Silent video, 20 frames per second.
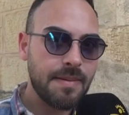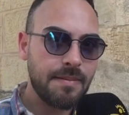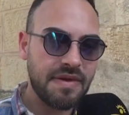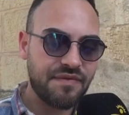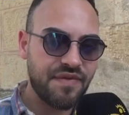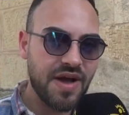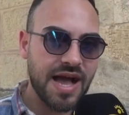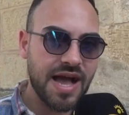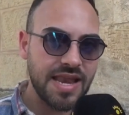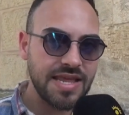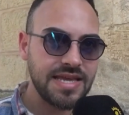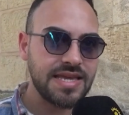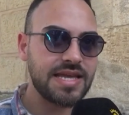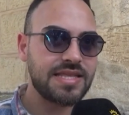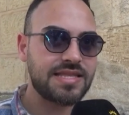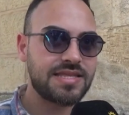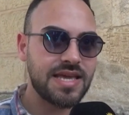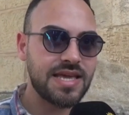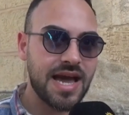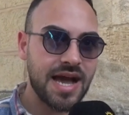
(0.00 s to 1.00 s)

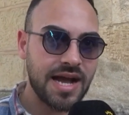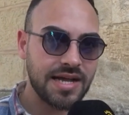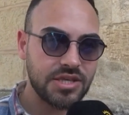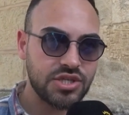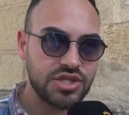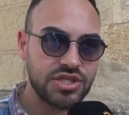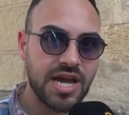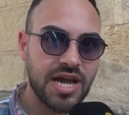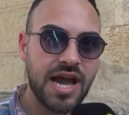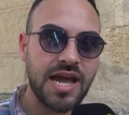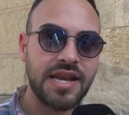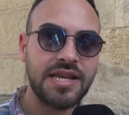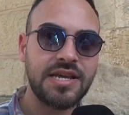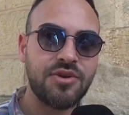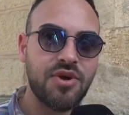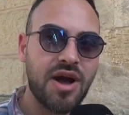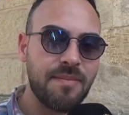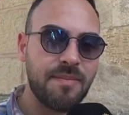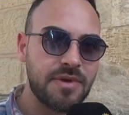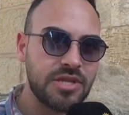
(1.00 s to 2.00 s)
بفعالية أحد
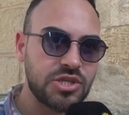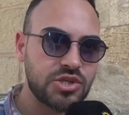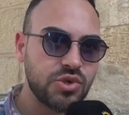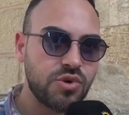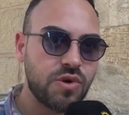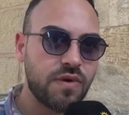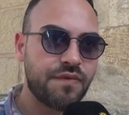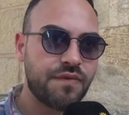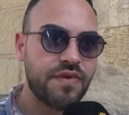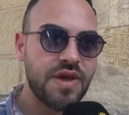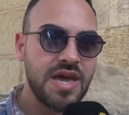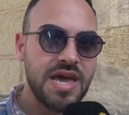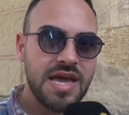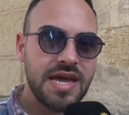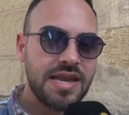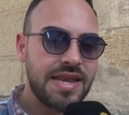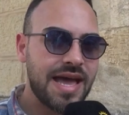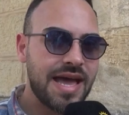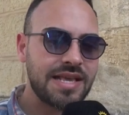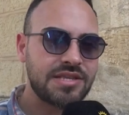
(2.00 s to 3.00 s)
الشعانين وعم نشوف
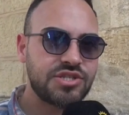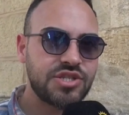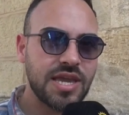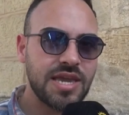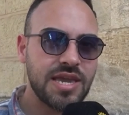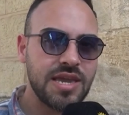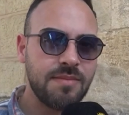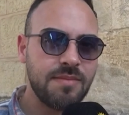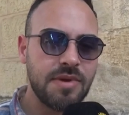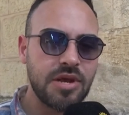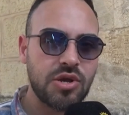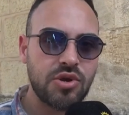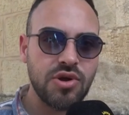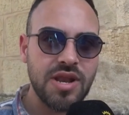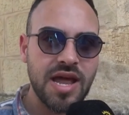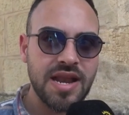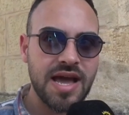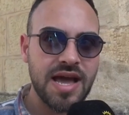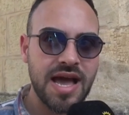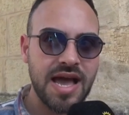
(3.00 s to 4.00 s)
ناس جايين من
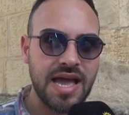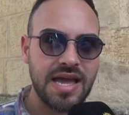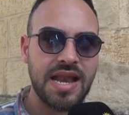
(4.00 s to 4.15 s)
كل أنحاء